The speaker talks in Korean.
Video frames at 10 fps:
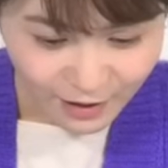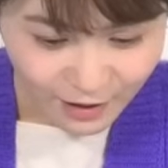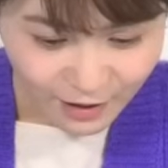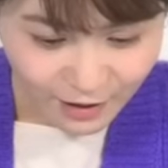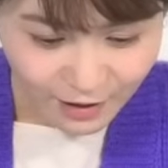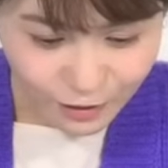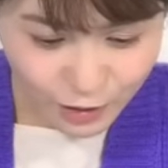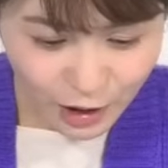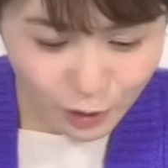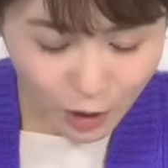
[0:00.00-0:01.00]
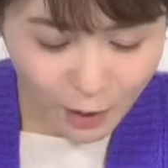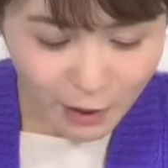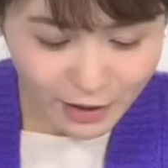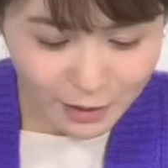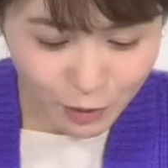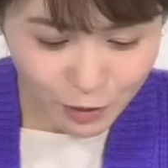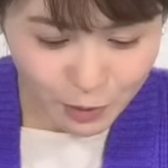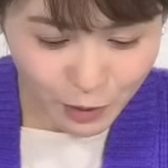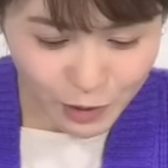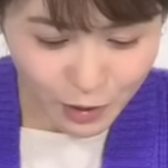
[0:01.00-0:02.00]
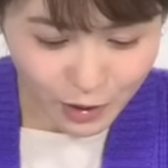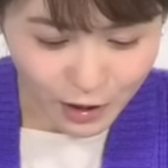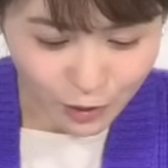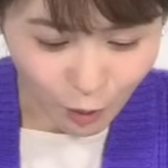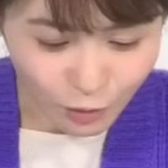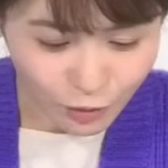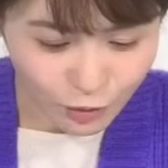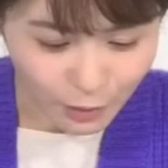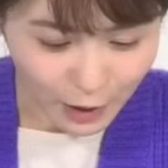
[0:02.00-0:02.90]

아, 수상소감하는 이명웅씨 표정이 너무